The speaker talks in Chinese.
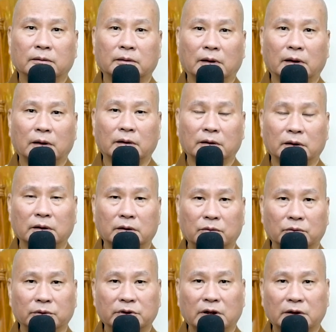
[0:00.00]
啊，你
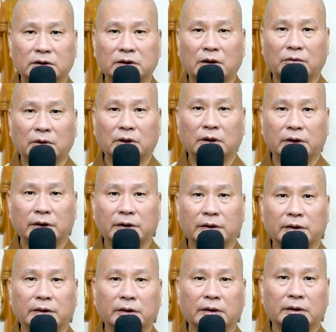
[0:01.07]
国家造恶
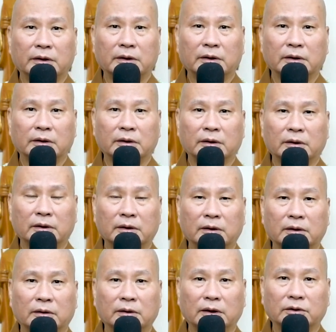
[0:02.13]
业，
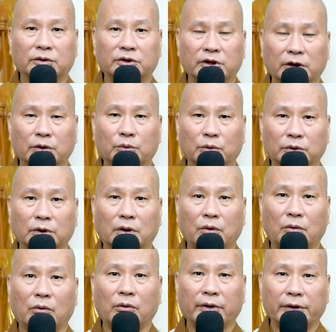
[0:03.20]
那就全国的
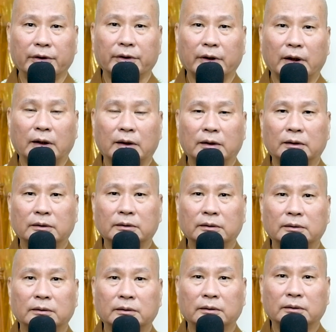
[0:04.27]
共业啊，
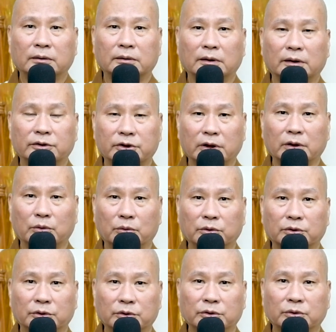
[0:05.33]
那全国
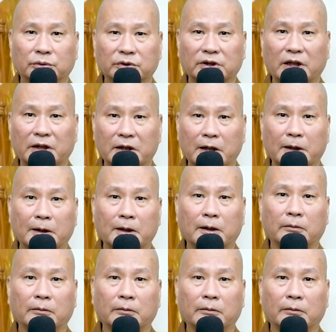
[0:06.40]
就受灾难。